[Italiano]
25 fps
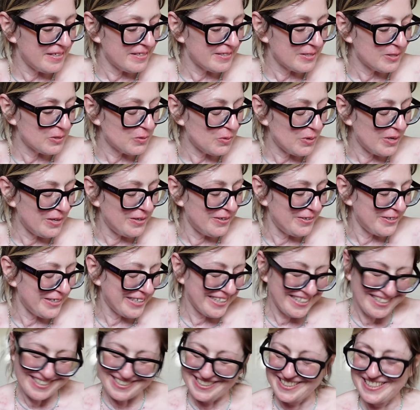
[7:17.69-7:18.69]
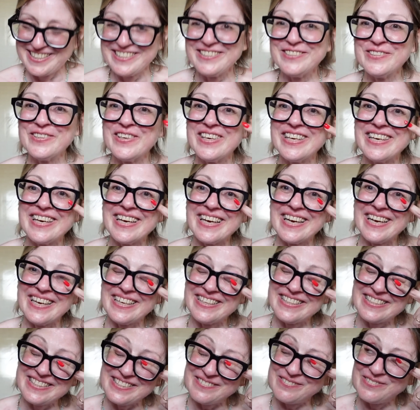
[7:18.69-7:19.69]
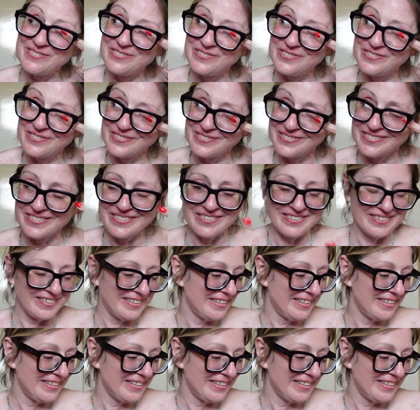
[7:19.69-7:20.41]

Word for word: scuola. Cioè, ragazze, vi giuro.